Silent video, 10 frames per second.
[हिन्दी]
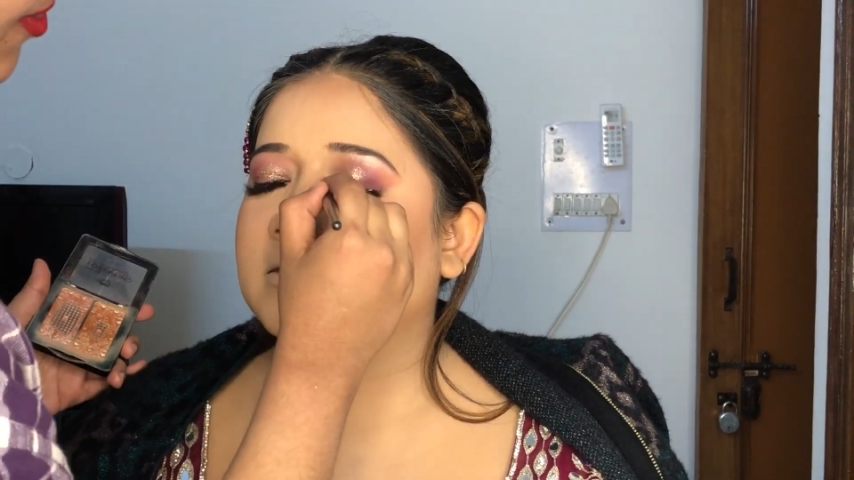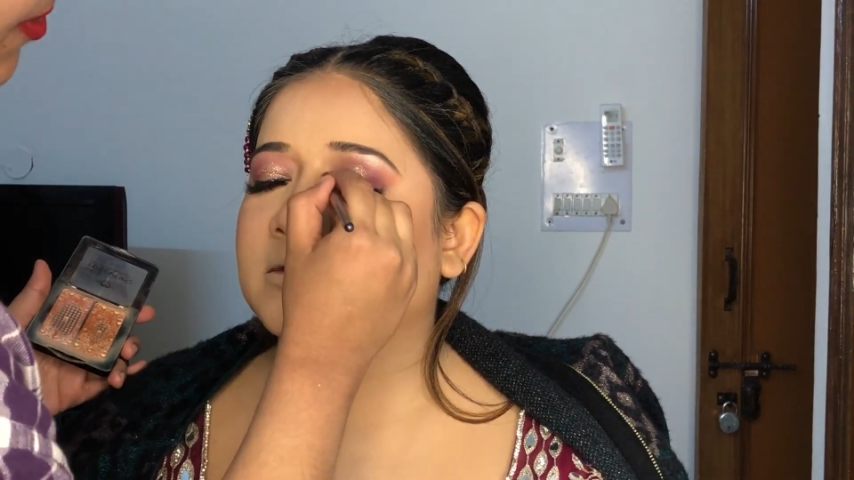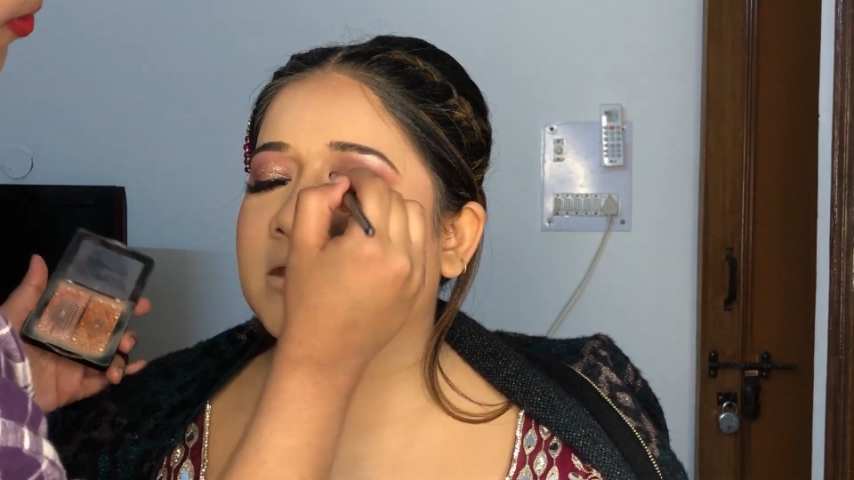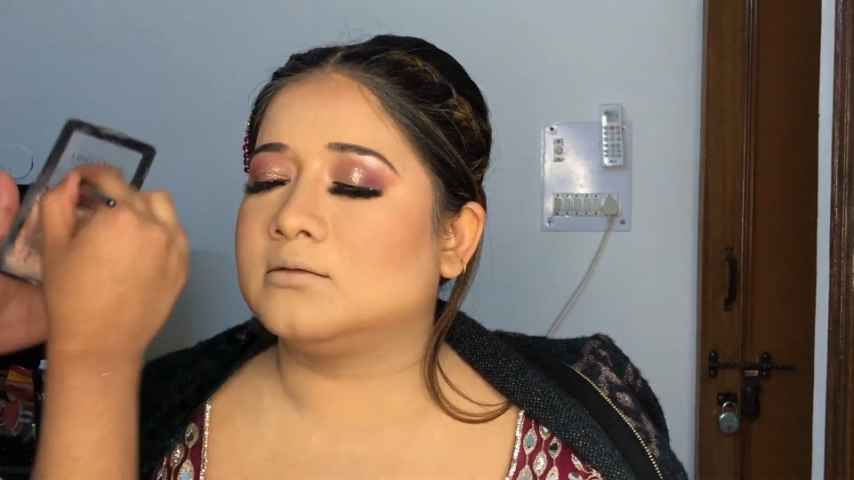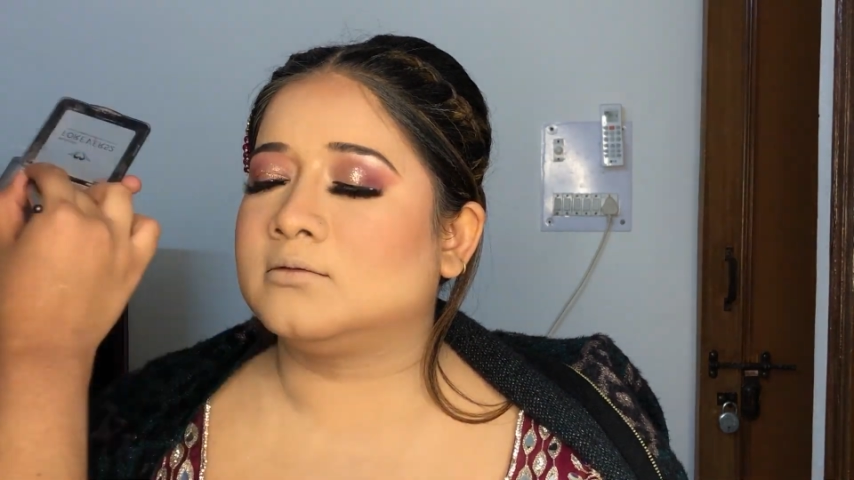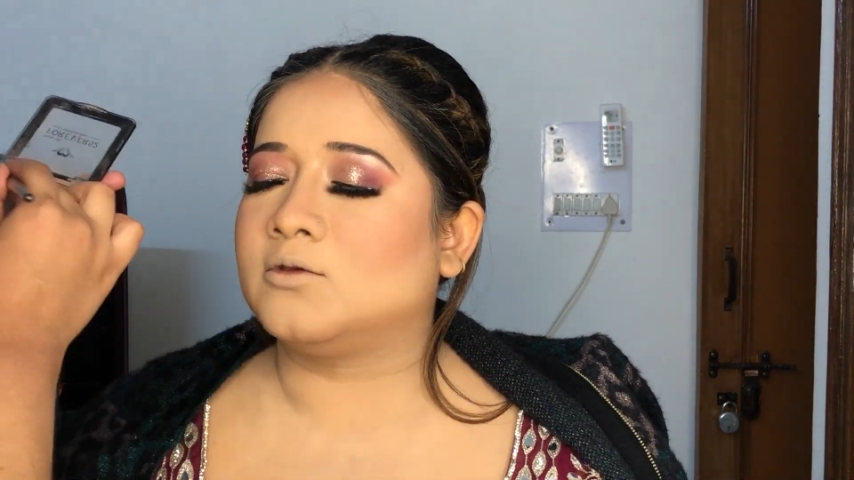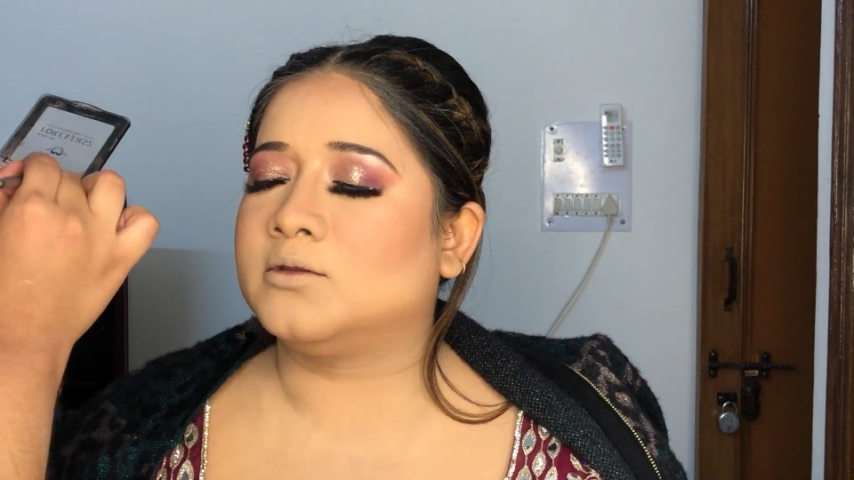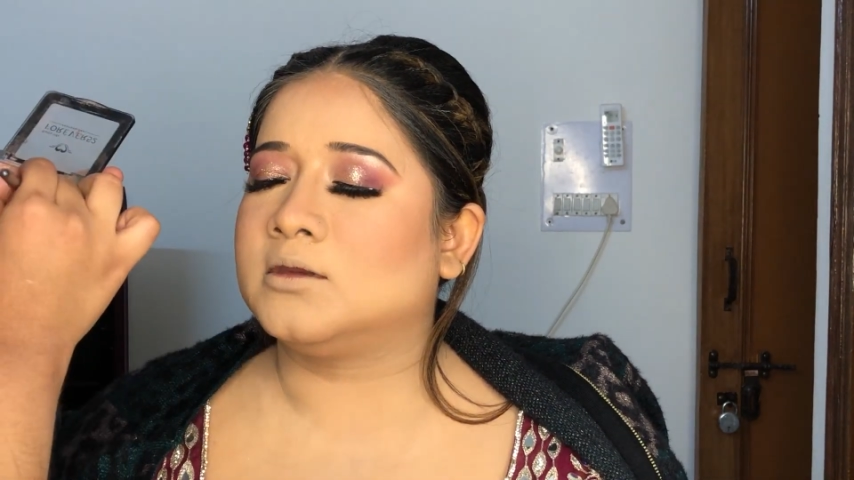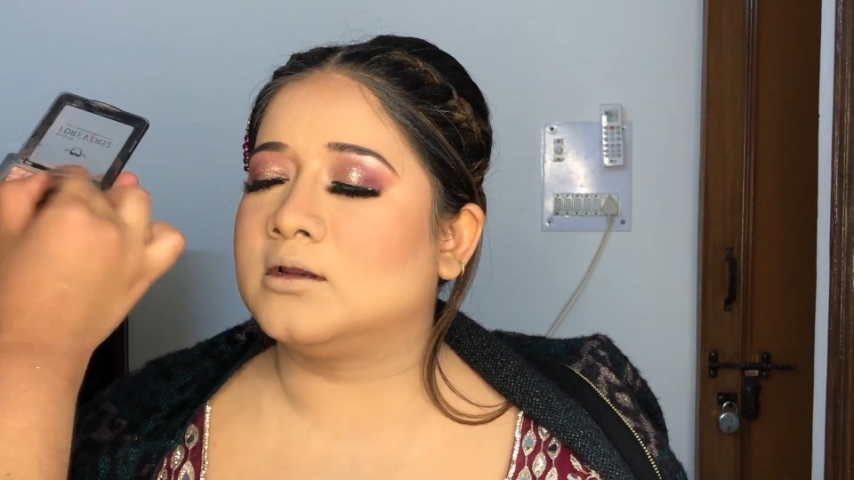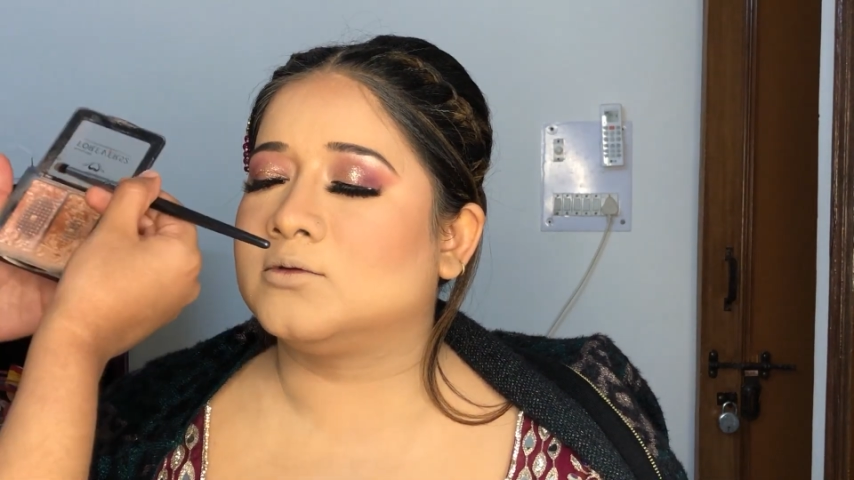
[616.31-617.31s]
एंड लिटरली
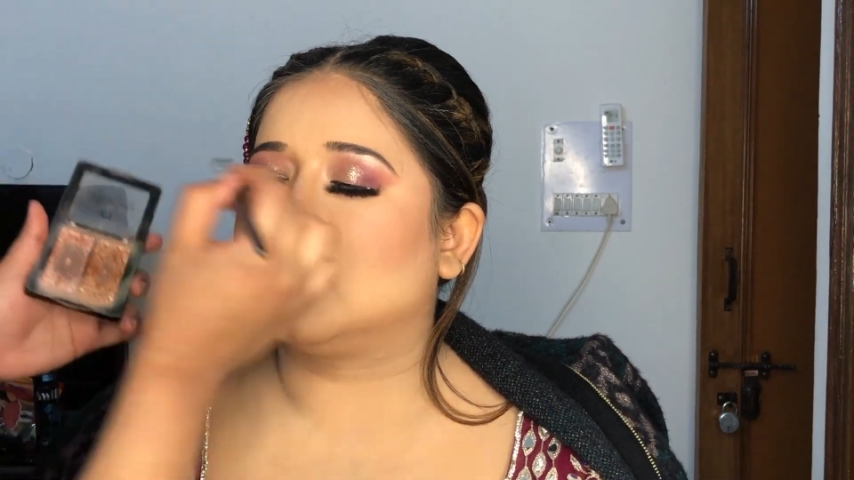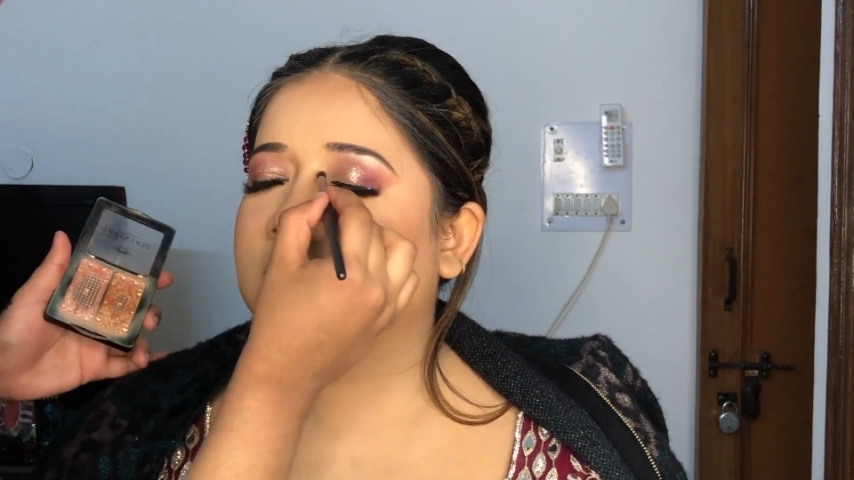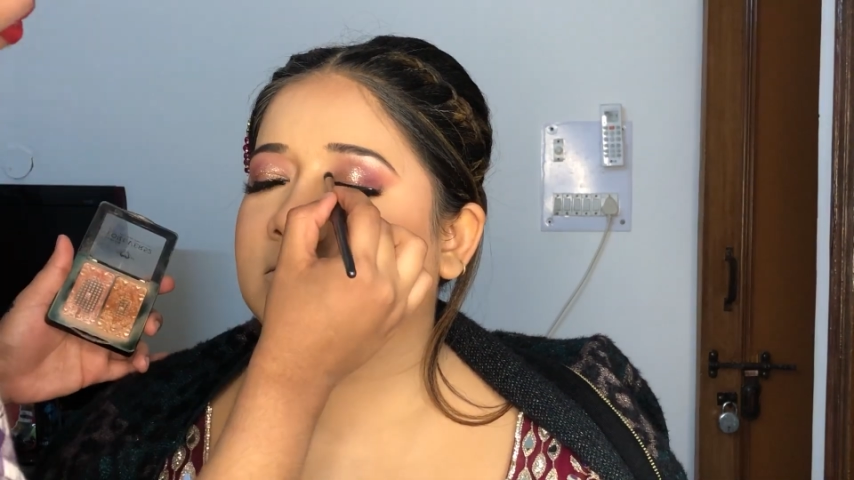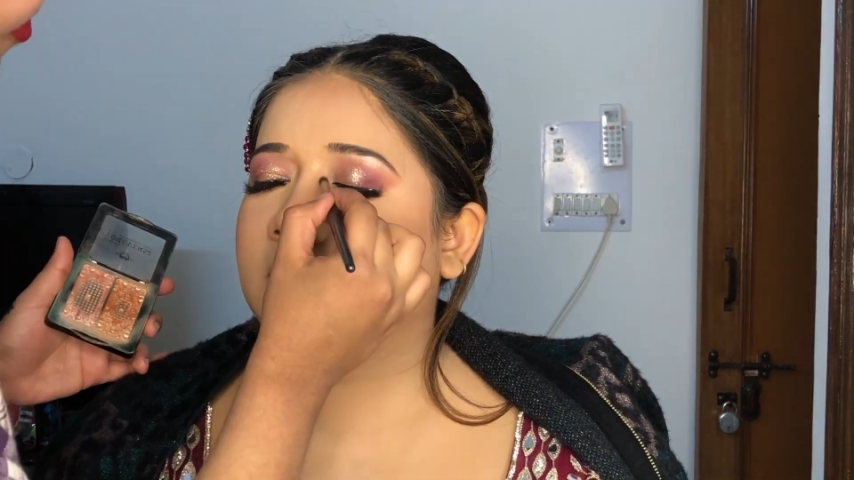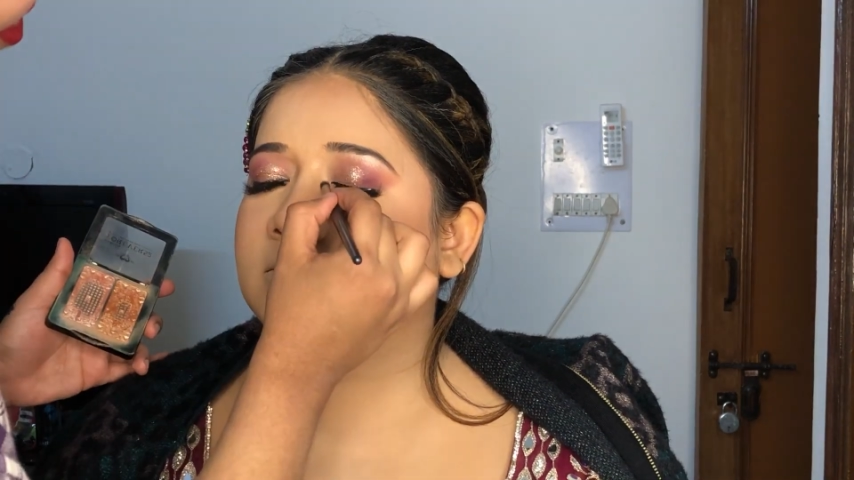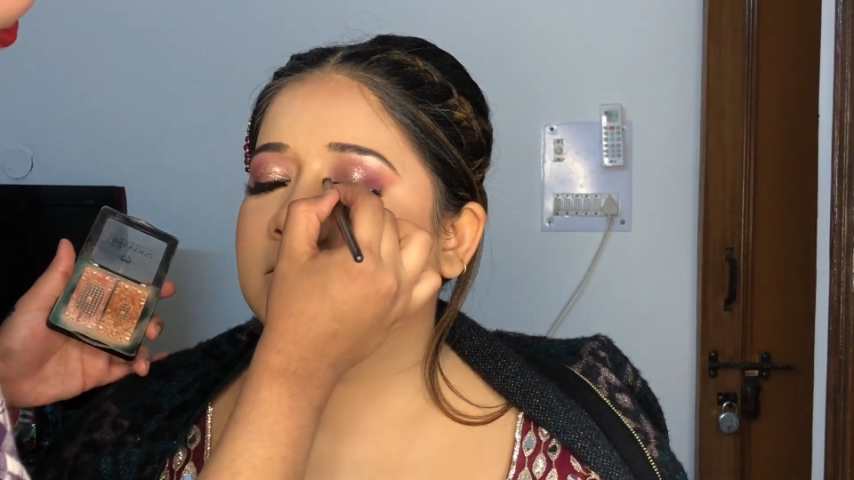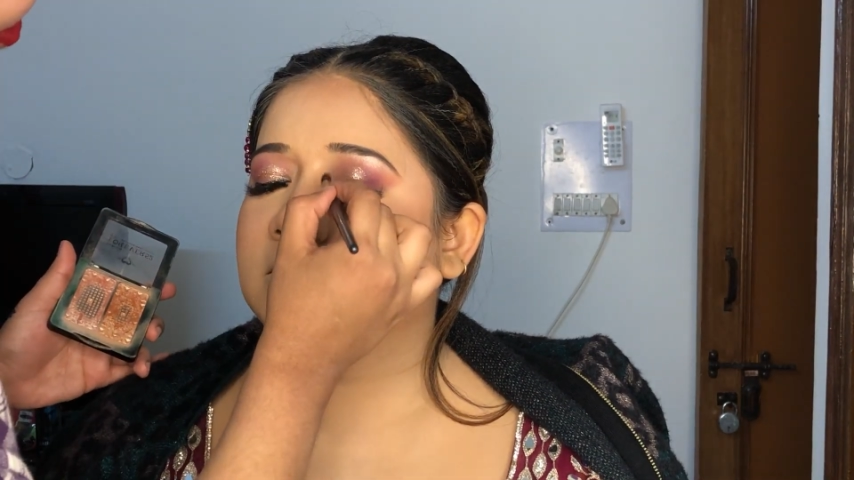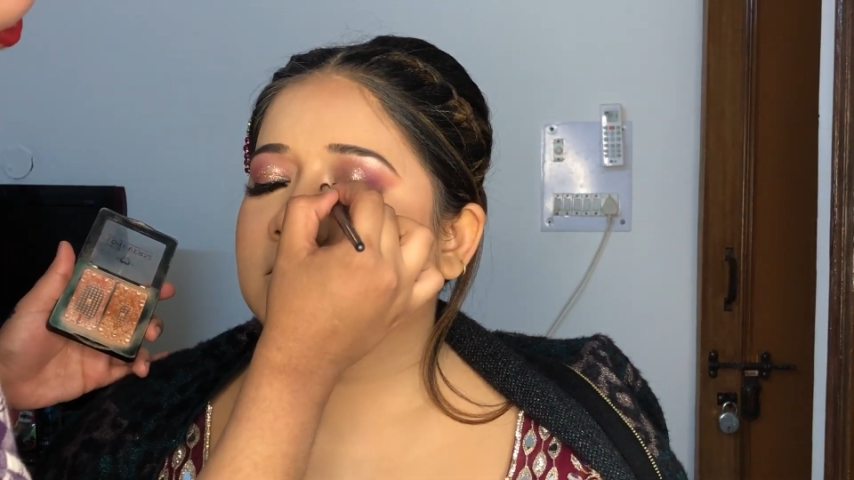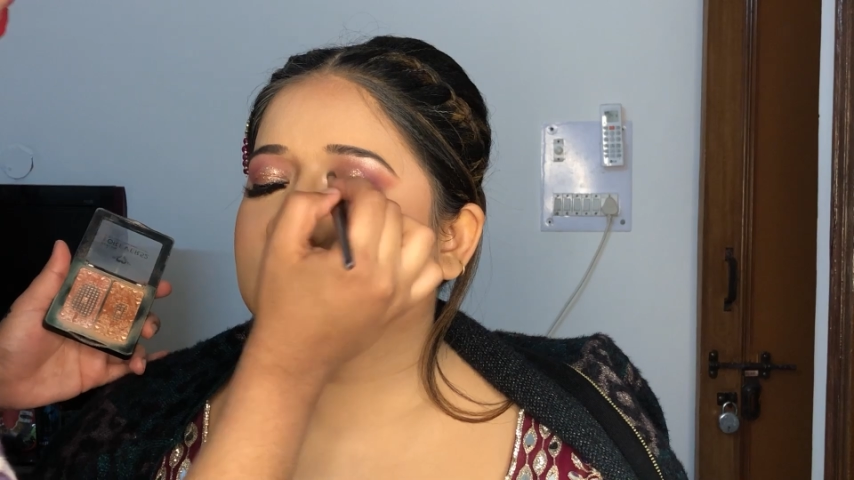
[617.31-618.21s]
गाइज यू कॉन्ट इवन बिलीव